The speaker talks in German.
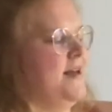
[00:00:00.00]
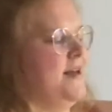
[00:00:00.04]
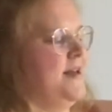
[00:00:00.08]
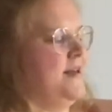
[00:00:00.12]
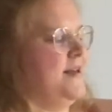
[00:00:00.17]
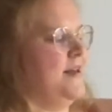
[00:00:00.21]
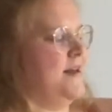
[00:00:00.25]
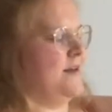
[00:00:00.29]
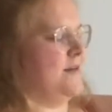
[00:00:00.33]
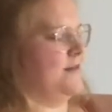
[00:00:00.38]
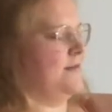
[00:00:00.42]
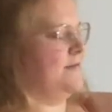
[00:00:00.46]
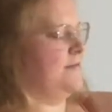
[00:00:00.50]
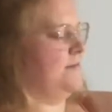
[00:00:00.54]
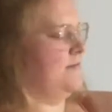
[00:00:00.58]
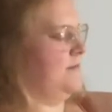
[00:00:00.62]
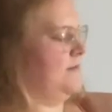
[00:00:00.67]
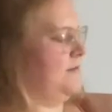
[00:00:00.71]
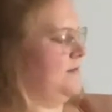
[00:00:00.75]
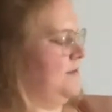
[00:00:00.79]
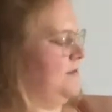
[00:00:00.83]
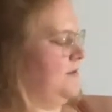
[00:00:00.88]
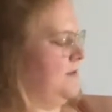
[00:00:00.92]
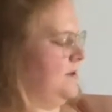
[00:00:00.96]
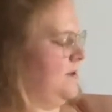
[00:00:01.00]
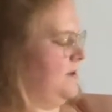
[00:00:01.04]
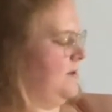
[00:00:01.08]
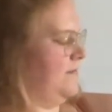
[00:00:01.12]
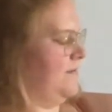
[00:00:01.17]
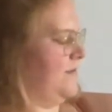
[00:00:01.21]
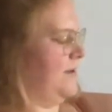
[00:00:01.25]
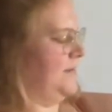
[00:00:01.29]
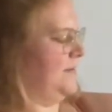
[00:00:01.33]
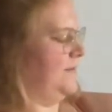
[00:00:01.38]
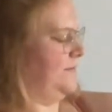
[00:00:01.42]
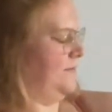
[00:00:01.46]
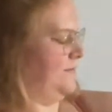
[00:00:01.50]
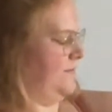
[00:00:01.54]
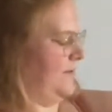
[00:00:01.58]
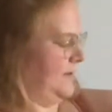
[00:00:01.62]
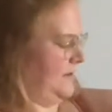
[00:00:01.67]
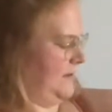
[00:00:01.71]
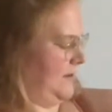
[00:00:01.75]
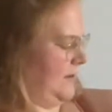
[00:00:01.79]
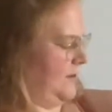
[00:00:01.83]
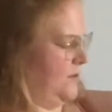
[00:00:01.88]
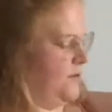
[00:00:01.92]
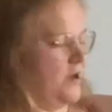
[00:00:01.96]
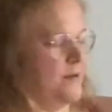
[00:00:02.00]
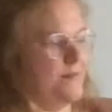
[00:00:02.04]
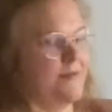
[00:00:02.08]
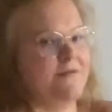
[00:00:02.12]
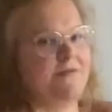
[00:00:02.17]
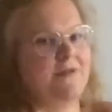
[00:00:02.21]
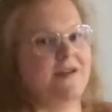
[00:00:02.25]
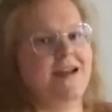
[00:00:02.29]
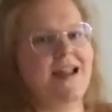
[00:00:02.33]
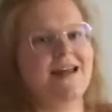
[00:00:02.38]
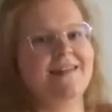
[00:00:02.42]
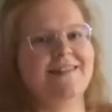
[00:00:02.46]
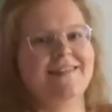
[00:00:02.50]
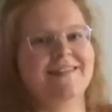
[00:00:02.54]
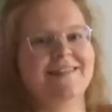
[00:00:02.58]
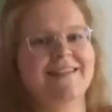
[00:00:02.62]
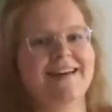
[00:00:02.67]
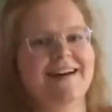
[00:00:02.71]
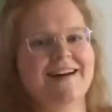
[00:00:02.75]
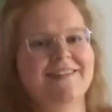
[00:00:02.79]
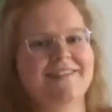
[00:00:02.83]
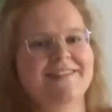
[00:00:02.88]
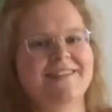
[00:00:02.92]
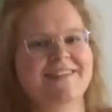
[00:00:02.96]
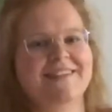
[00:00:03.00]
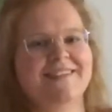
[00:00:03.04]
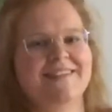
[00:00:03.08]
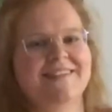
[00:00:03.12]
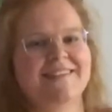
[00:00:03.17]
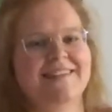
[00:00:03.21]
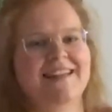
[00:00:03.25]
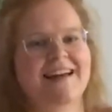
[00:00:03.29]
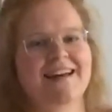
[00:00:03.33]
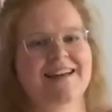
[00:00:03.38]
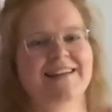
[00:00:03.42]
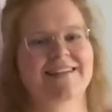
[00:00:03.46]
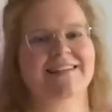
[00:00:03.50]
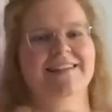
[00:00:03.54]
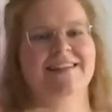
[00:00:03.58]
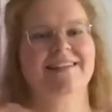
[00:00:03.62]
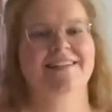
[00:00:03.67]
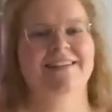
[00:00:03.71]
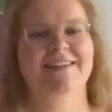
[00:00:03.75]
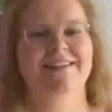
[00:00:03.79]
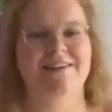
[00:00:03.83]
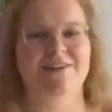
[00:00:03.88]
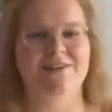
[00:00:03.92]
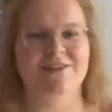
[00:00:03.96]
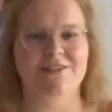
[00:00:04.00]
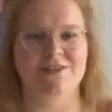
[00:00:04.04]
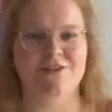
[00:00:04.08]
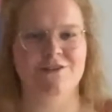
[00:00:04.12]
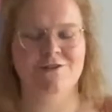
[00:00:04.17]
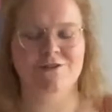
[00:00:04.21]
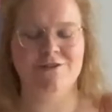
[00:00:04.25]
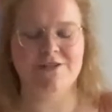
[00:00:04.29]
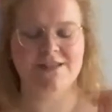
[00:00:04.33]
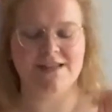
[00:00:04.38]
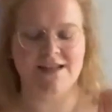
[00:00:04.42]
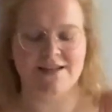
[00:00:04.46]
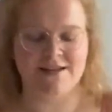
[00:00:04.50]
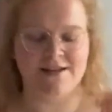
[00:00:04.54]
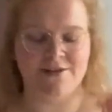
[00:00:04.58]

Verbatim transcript: ja, was, was dein Körper verlassen darf sozusagen. Auch die Schultern